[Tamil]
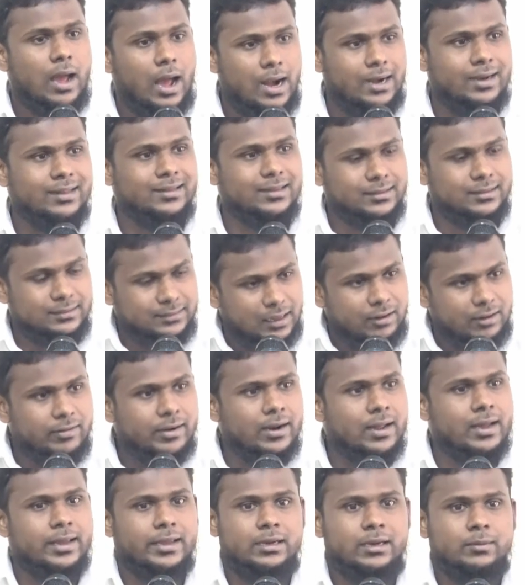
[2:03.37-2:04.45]
அல்லது
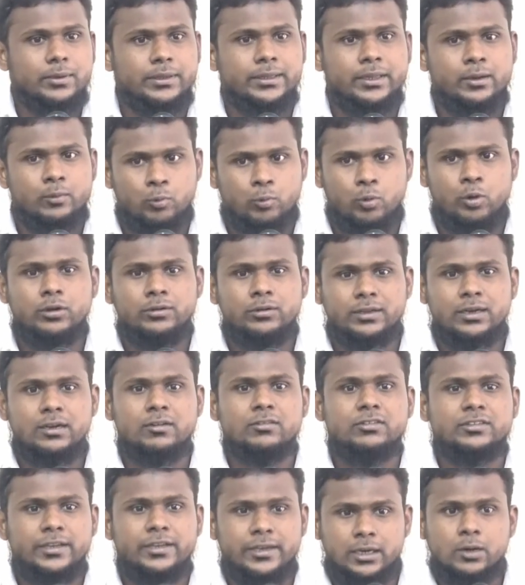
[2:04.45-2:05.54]
தவறா என்பதை ஒரு சில
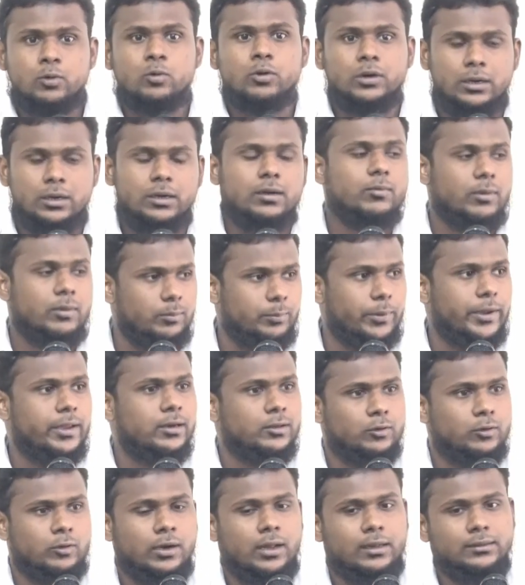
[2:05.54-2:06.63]
விஷயங்களை உங்களிடம் நான்
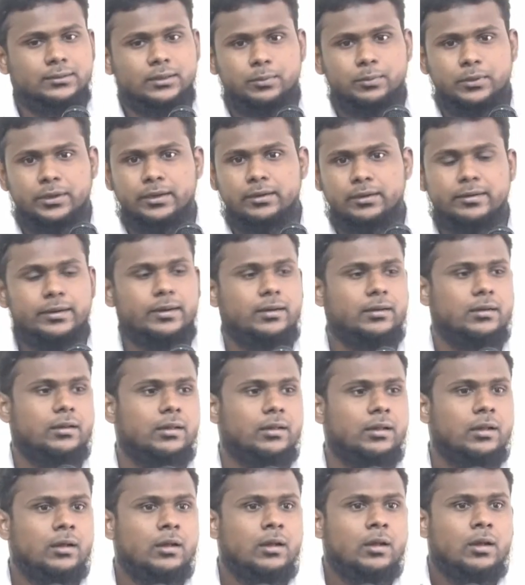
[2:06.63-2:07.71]
பகிர்ந்து கொள்ள ஆசைப்படுகின்றேன்
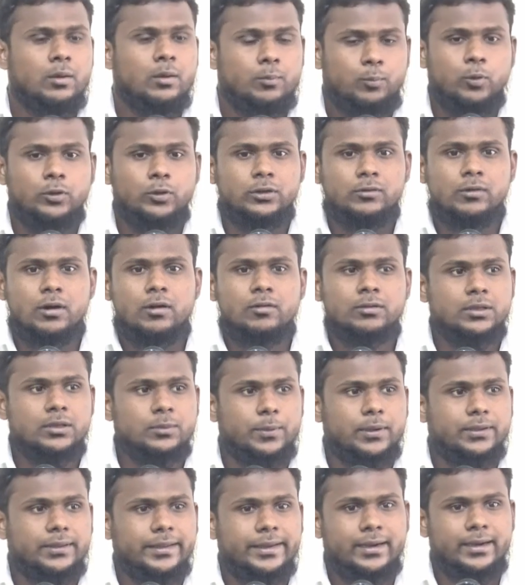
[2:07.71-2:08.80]
பொதுவாக வந்து
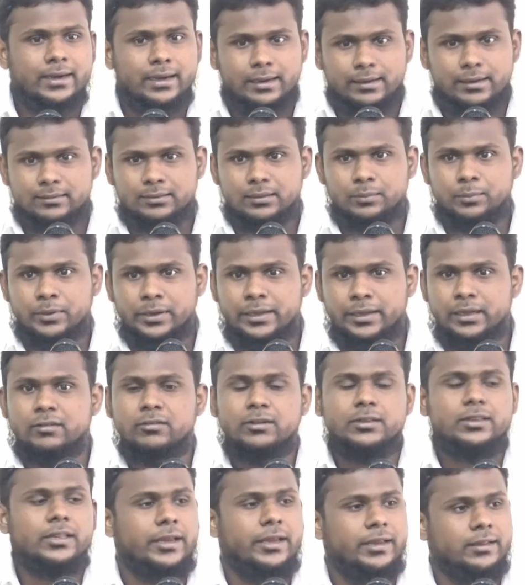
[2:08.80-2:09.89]
பார்த்திங்கன்னா டிசம்பர்
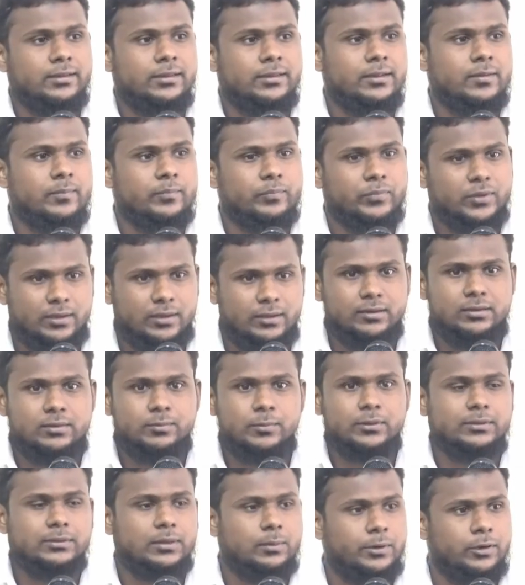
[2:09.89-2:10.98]
இருபத்தி ஐந்து
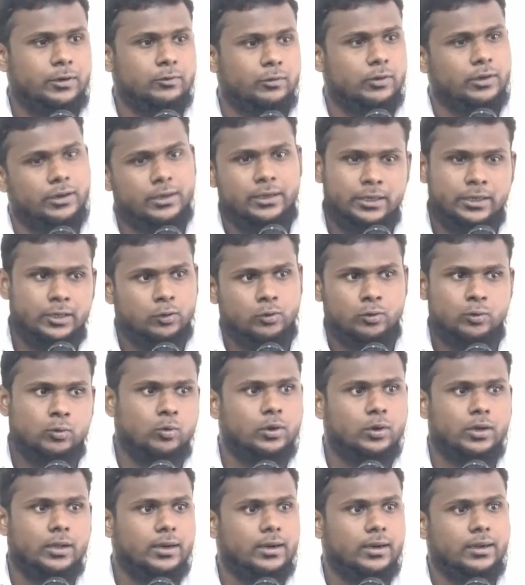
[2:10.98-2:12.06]
கிறிஸ்மஸ் அப்படின்னு சொல்லிட்டு எல்லோரும்
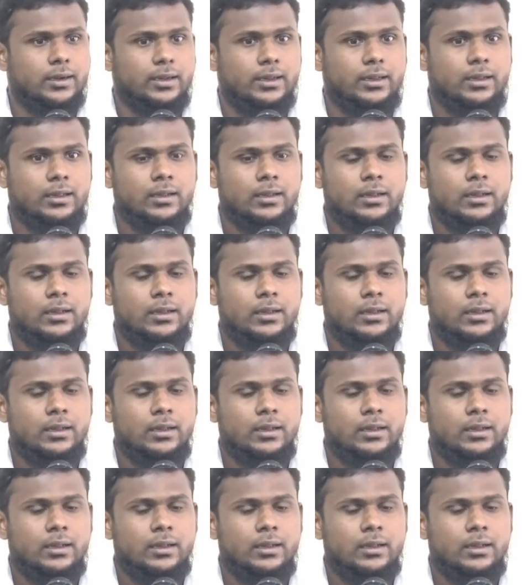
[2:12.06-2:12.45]
கொண்டாடுறாங்க